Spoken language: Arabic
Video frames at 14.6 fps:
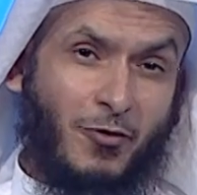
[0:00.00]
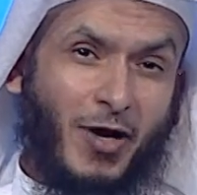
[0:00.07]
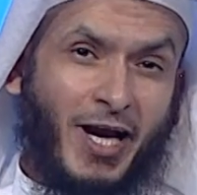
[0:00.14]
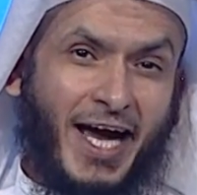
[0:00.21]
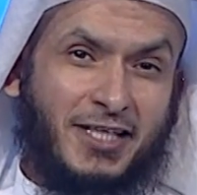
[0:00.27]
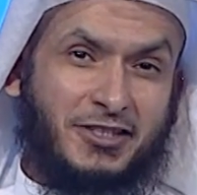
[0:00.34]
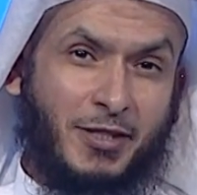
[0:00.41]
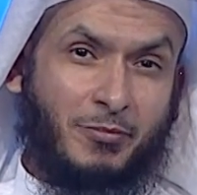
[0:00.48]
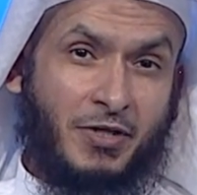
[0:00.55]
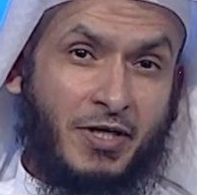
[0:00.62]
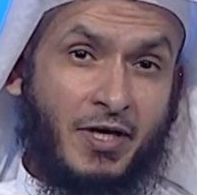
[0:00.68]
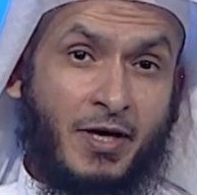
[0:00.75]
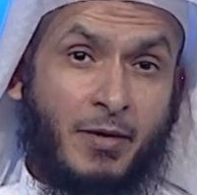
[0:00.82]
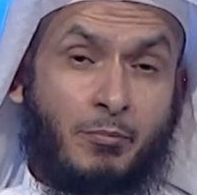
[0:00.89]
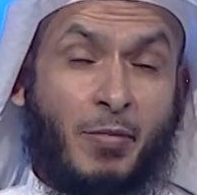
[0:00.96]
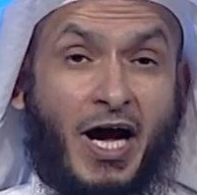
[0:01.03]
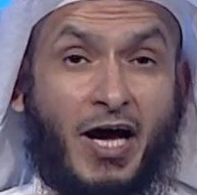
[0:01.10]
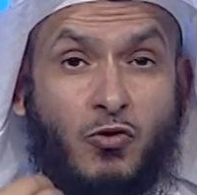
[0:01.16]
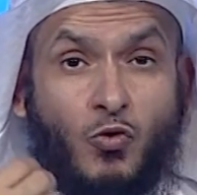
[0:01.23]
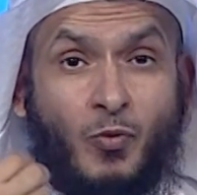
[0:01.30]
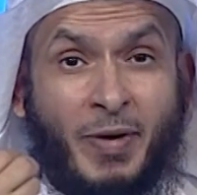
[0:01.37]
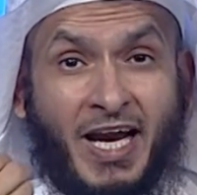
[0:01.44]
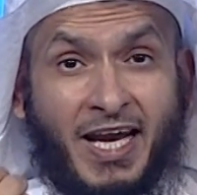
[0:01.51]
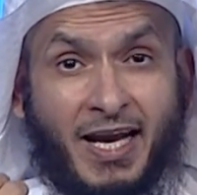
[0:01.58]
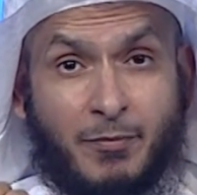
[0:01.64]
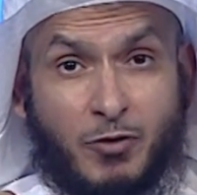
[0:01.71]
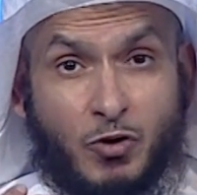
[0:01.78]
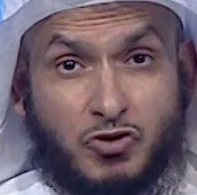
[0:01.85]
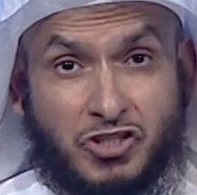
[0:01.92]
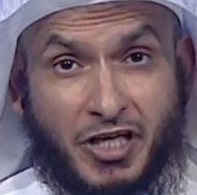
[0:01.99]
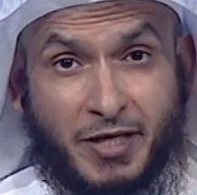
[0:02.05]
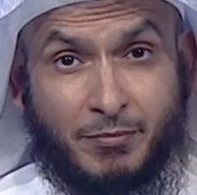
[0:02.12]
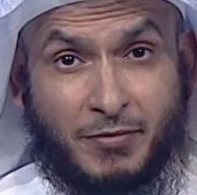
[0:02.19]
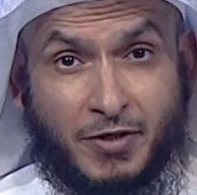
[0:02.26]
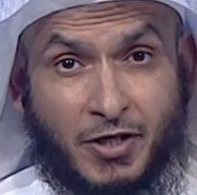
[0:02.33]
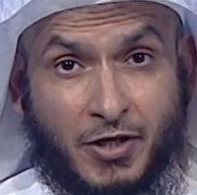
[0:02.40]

والعجب بعض من لم يسلم